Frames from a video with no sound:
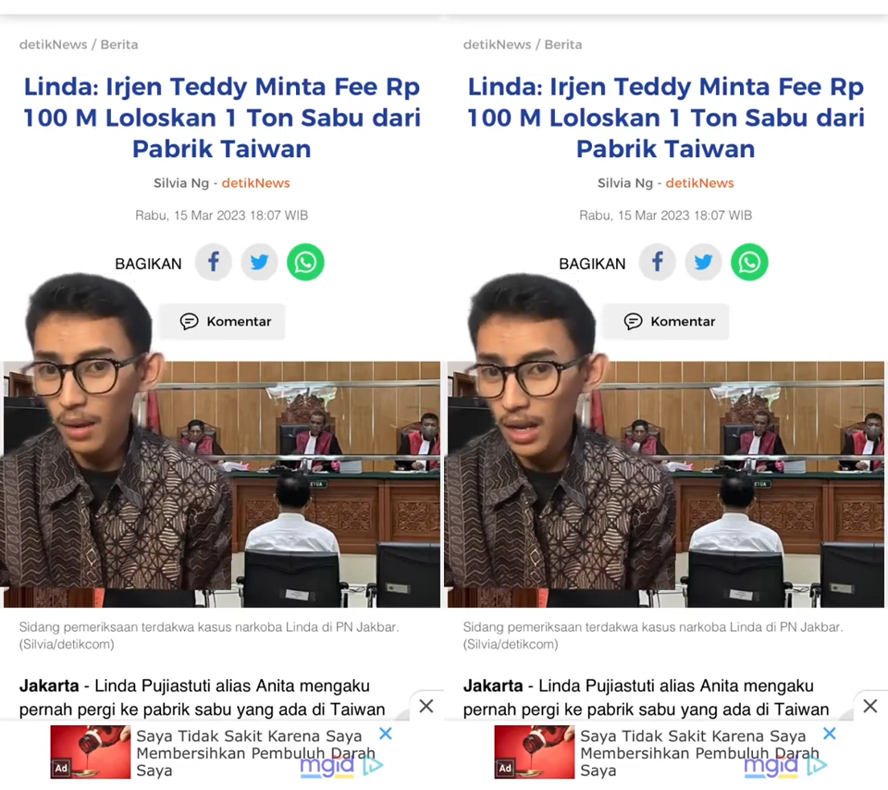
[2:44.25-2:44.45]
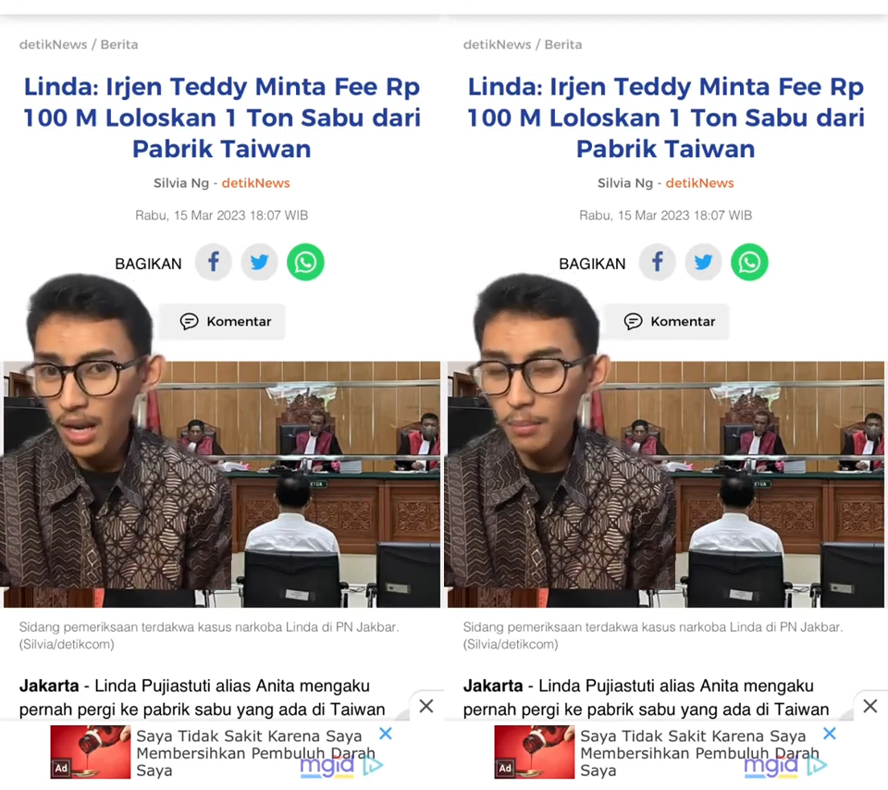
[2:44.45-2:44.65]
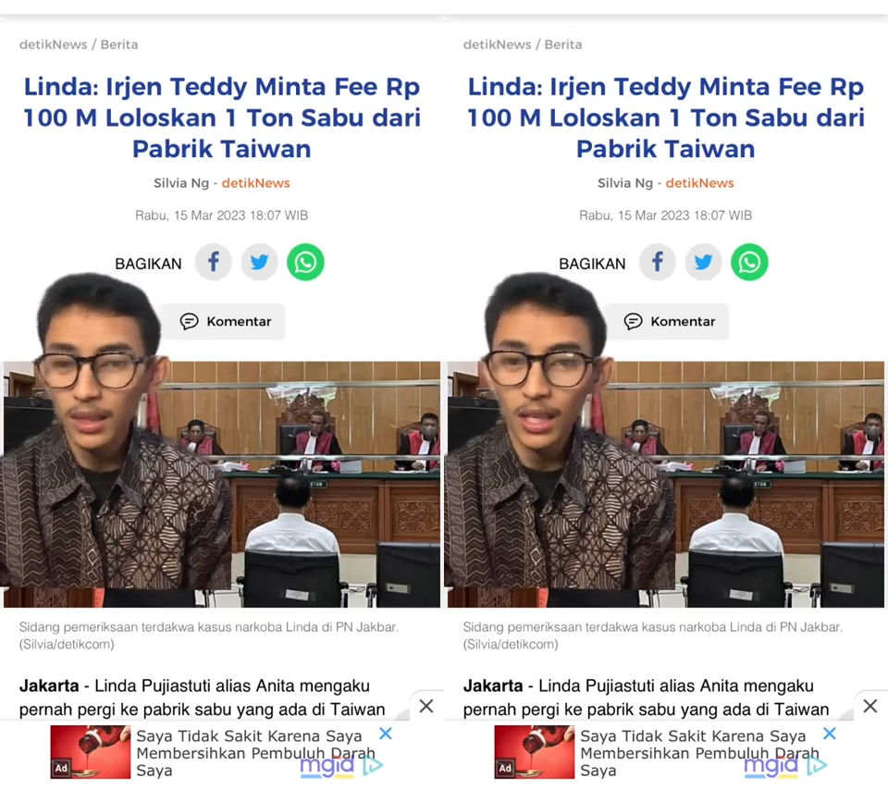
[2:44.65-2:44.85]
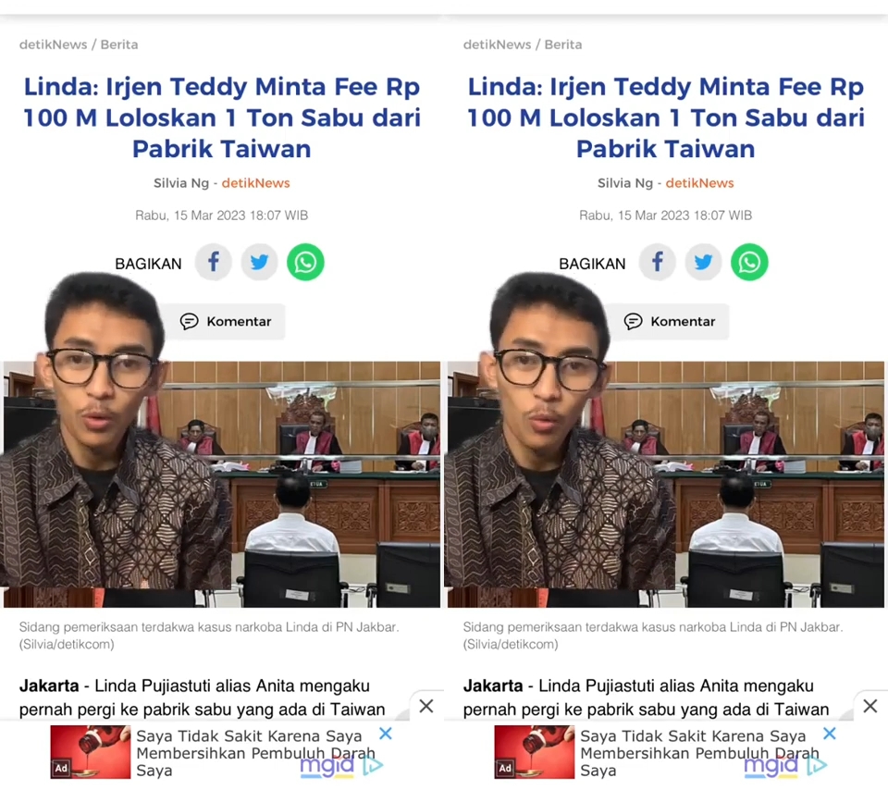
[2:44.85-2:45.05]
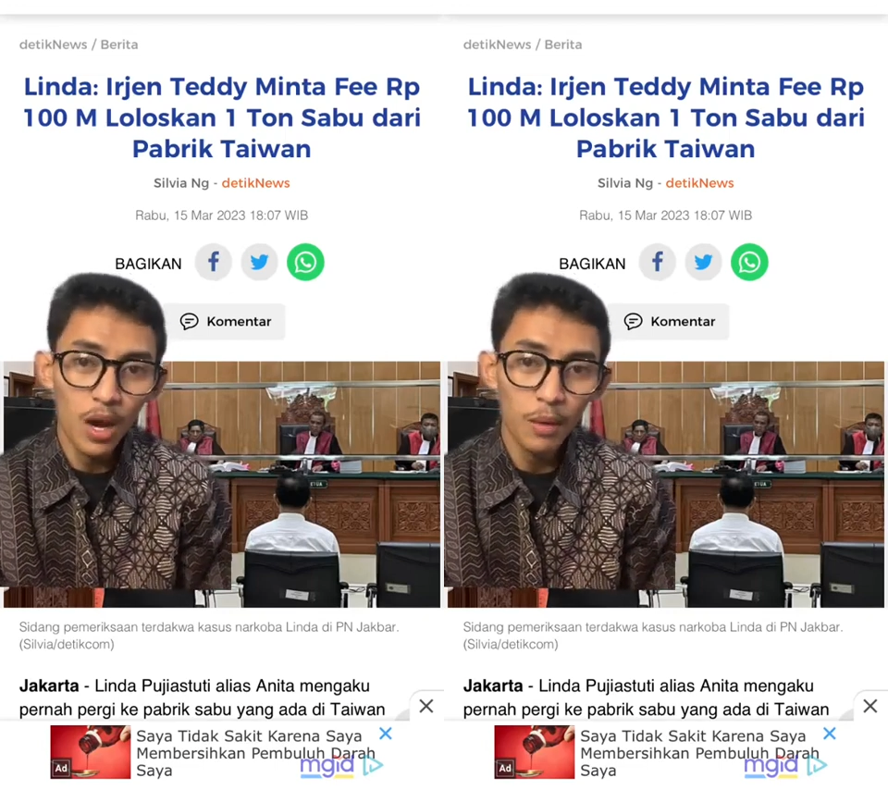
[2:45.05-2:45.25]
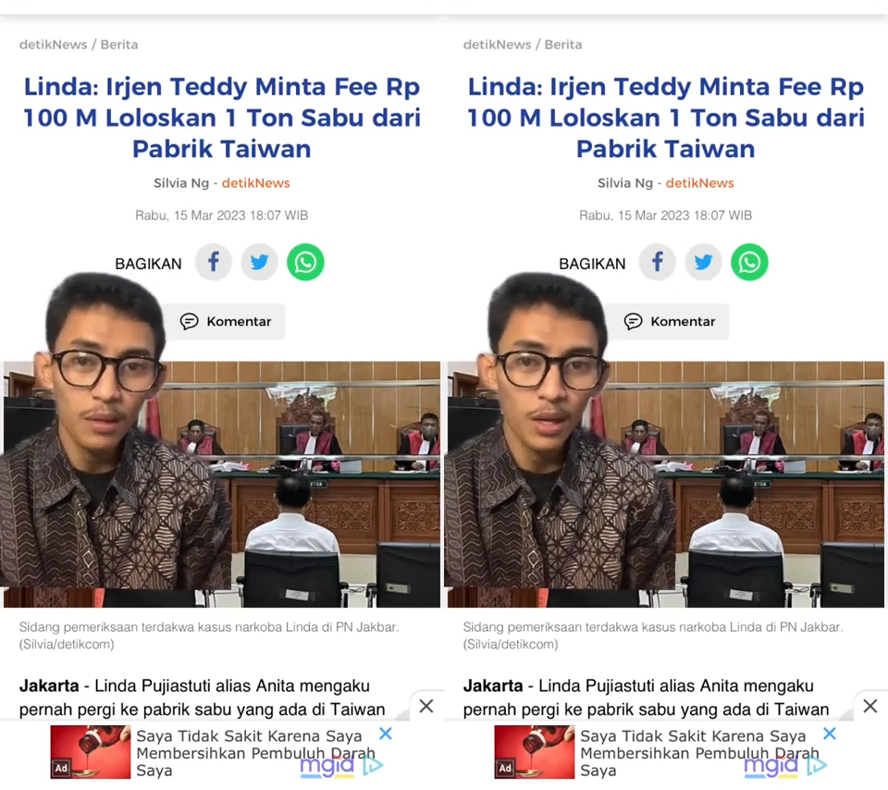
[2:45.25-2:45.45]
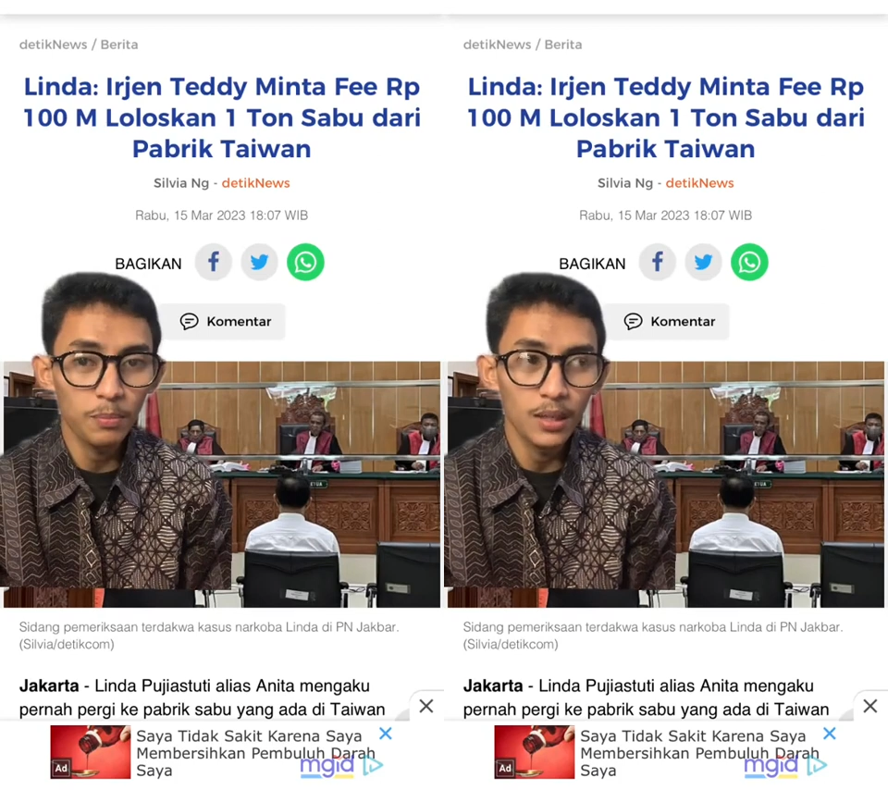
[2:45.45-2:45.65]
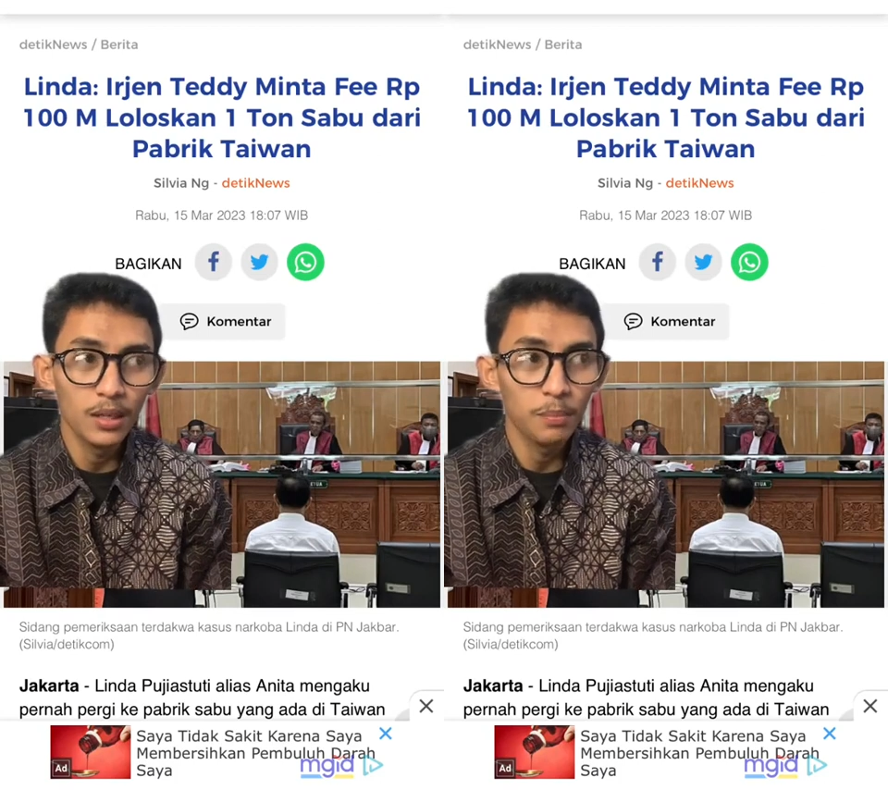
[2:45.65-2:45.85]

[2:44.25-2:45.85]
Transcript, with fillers: mereka, mintain uang biar e,